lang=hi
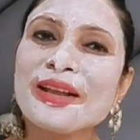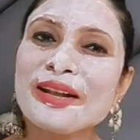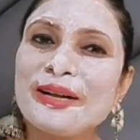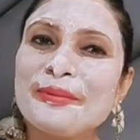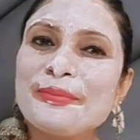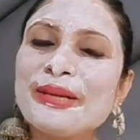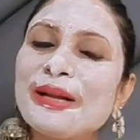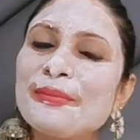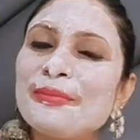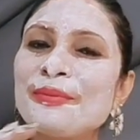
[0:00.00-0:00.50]

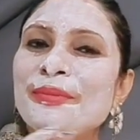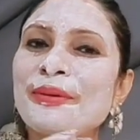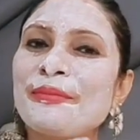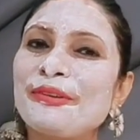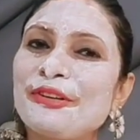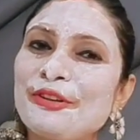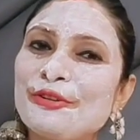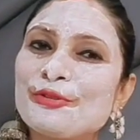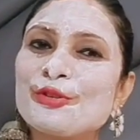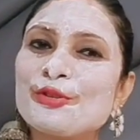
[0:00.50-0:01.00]
कभी कभी मैं
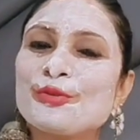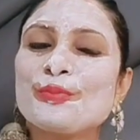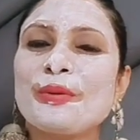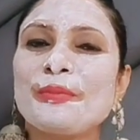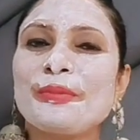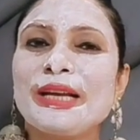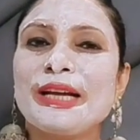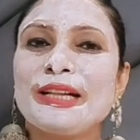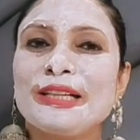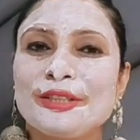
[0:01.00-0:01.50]
वीडियोस उस पर
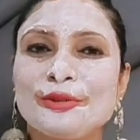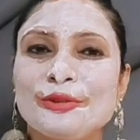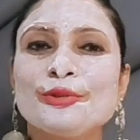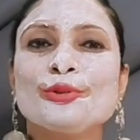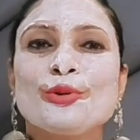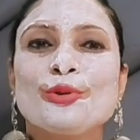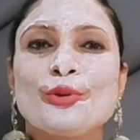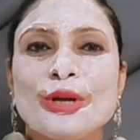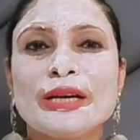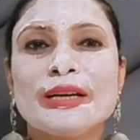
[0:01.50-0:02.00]
भी डालती हूँ
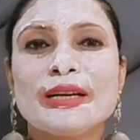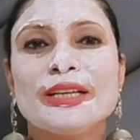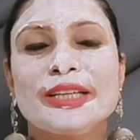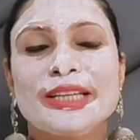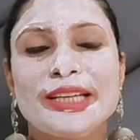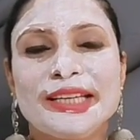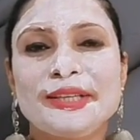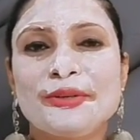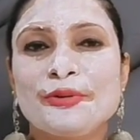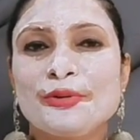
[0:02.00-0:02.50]
थोड़ा
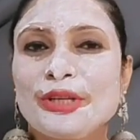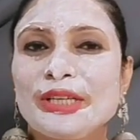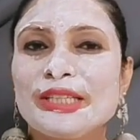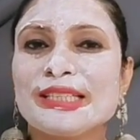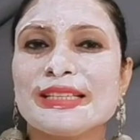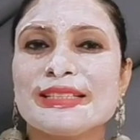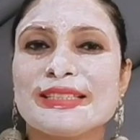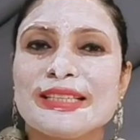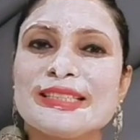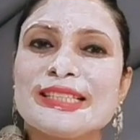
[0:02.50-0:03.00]
कंटिन्यूटी
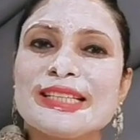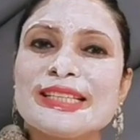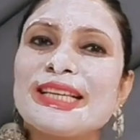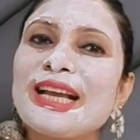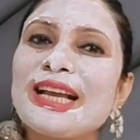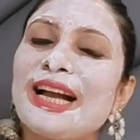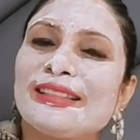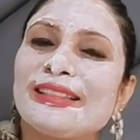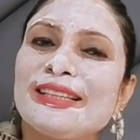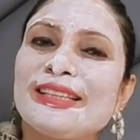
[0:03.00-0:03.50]
जैसे जैसे
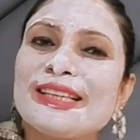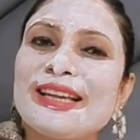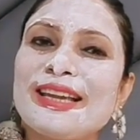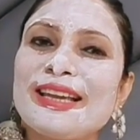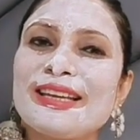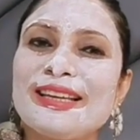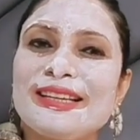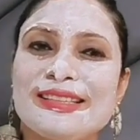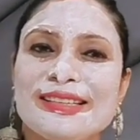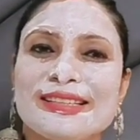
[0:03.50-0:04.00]
आती
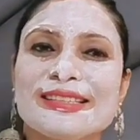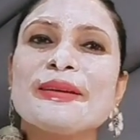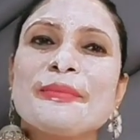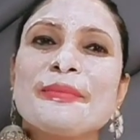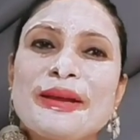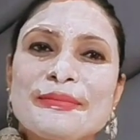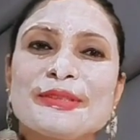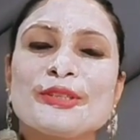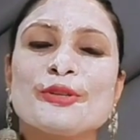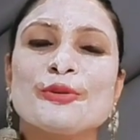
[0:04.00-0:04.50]
जाएगी जैसे
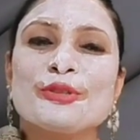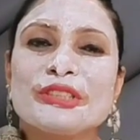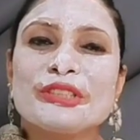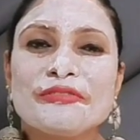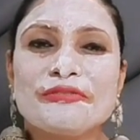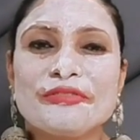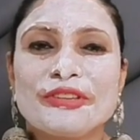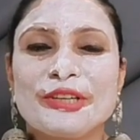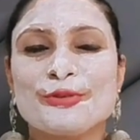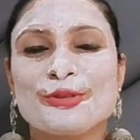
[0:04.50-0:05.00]
मैं भी थोड़ी सी
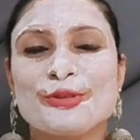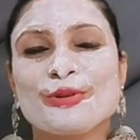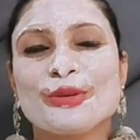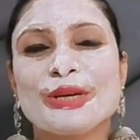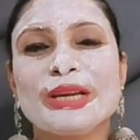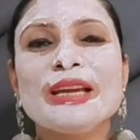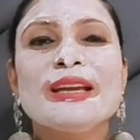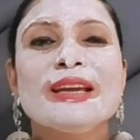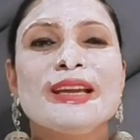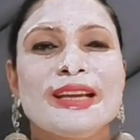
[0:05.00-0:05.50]
फ्री हो
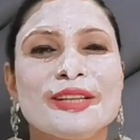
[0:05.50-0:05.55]
जाऊँगी